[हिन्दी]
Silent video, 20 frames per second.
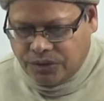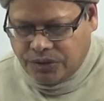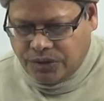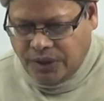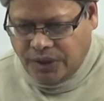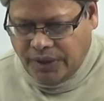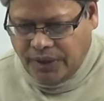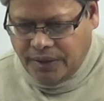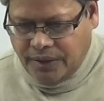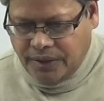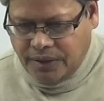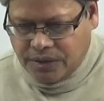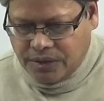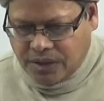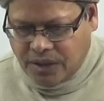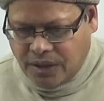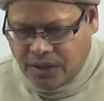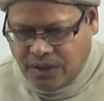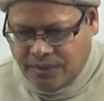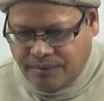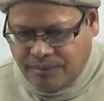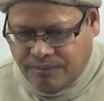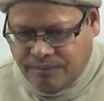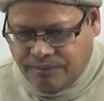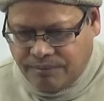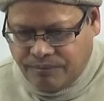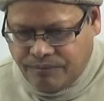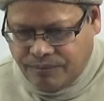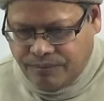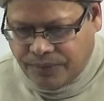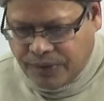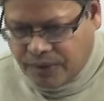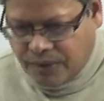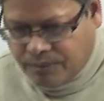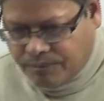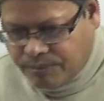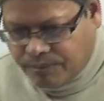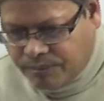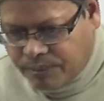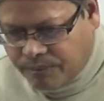चलिए इसका
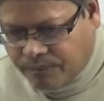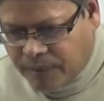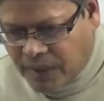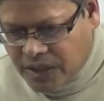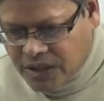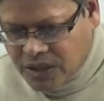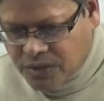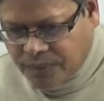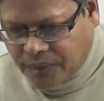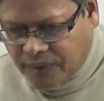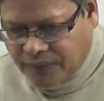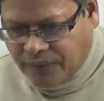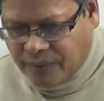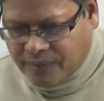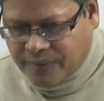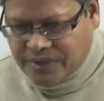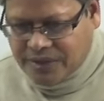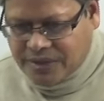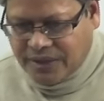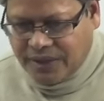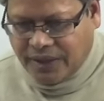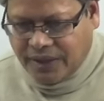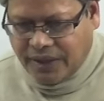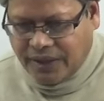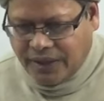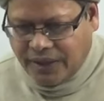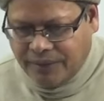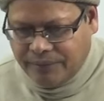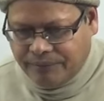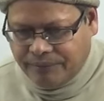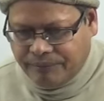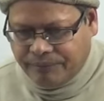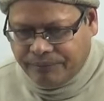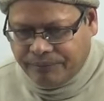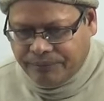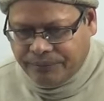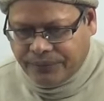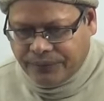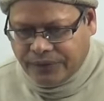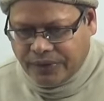पास्ट परफॉर्मेंस देखेंगे
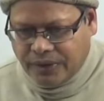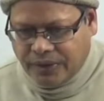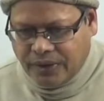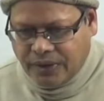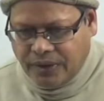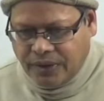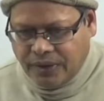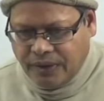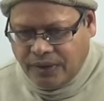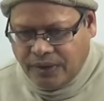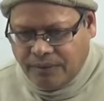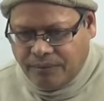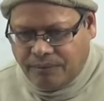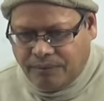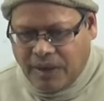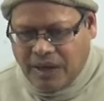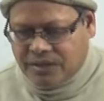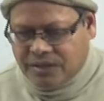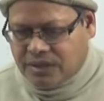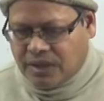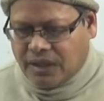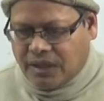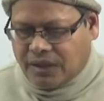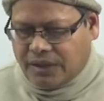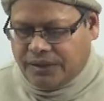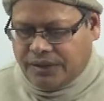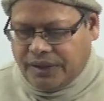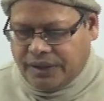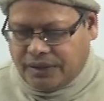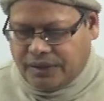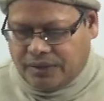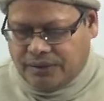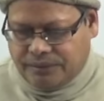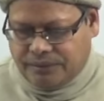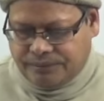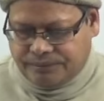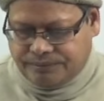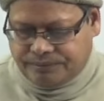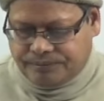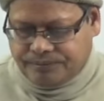पाँच साल का देख रहा
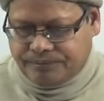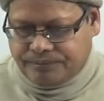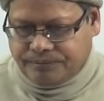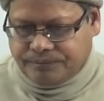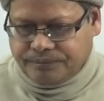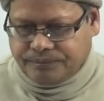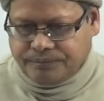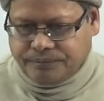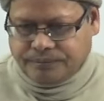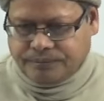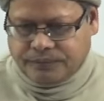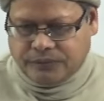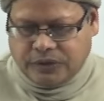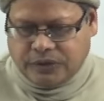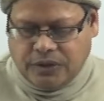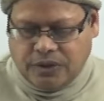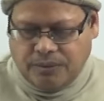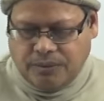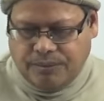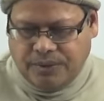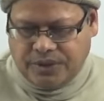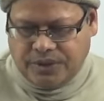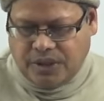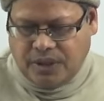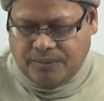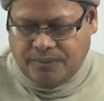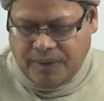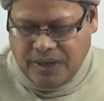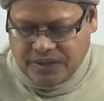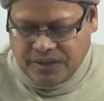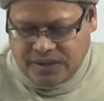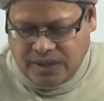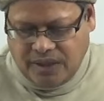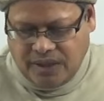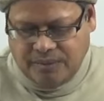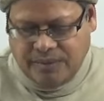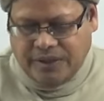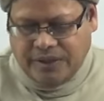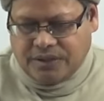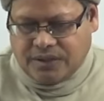हूँ पिछले पाँच
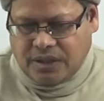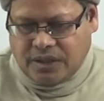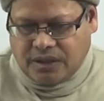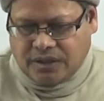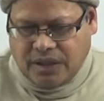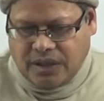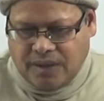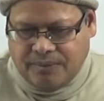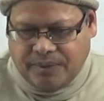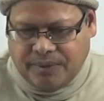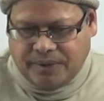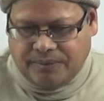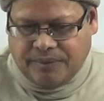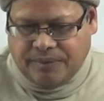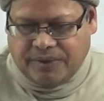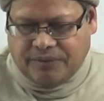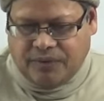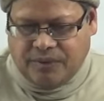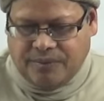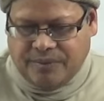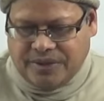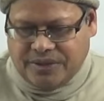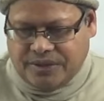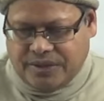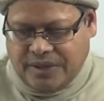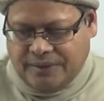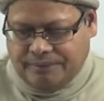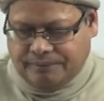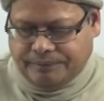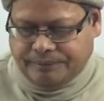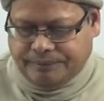साल में इसका क्या पर परफॉर्मेंस है